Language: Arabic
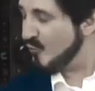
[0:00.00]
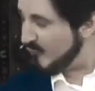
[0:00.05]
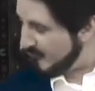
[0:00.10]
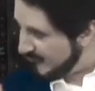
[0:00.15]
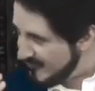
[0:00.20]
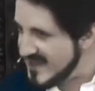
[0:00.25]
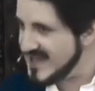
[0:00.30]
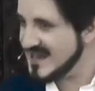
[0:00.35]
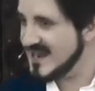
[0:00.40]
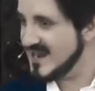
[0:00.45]

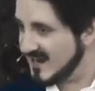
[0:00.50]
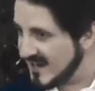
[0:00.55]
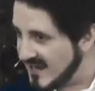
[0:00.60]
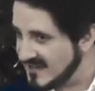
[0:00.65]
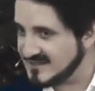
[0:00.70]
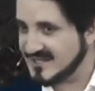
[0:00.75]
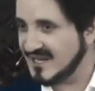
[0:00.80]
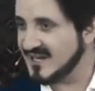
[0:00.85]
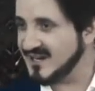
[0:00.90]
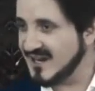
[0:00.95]
وفعلا
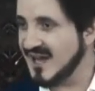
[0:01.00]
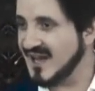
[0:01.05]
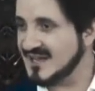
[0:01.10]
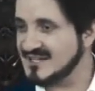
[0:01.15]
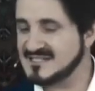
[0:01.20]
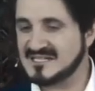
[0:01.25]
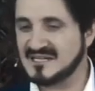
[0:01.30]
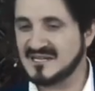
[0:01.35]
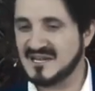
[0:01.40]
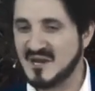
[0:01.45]
قد تقع
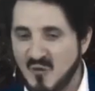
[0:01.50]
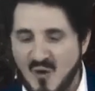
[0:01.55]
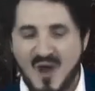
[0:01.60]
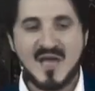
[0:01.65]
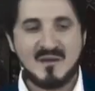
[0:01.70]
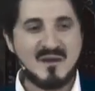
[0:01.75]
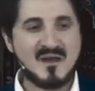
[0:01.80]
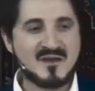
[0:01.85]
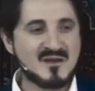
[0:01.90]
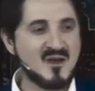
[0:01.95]
عسير إيه
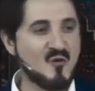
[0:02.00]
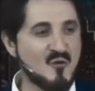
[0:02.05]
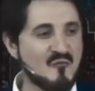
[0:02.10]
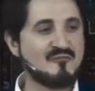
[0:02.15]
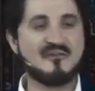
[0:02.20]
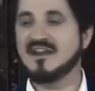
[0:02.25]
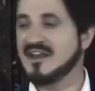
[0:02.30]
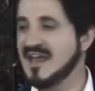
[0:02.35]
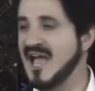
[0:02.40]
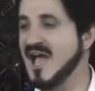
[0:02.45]
وهم
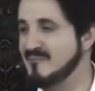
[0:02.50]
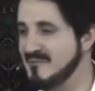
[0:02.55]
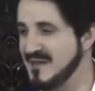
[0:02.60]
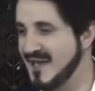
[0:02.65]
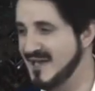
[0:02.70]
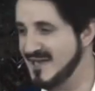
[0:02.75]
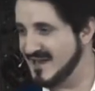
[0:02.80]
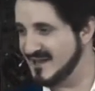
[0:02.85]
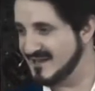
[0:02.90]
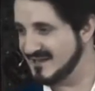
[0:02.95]
أنه فرح
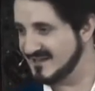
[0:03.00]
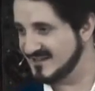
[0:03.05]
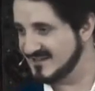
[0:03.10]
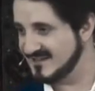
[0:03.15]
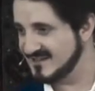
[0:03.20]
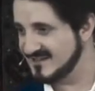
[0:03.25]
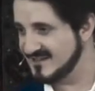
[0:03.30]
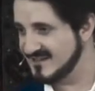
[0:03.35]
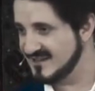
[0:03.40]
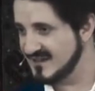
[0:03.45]
بها يعني
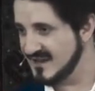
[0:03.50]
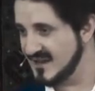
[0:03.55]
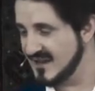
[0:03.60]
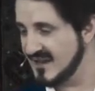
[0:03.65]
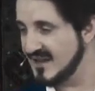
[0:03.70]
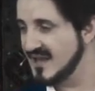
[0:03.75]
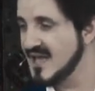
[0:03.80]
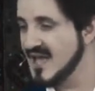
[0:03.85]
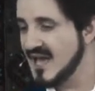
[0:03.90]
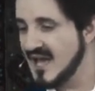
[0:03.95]
لا
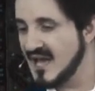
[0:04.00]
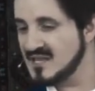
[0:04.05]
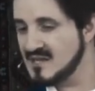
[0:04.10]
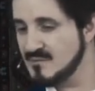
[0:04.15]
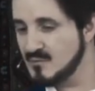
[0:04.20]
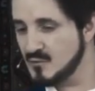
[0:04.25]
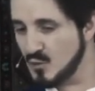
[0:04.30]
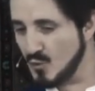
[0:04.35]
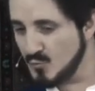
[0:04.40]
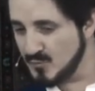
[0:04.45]
لا
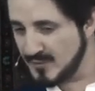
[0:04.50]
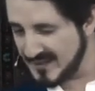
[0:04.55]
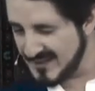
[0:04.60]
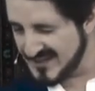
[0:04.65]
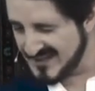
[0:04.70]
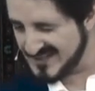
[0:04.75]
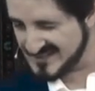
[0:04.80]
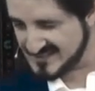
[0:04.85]
هذا من عمقه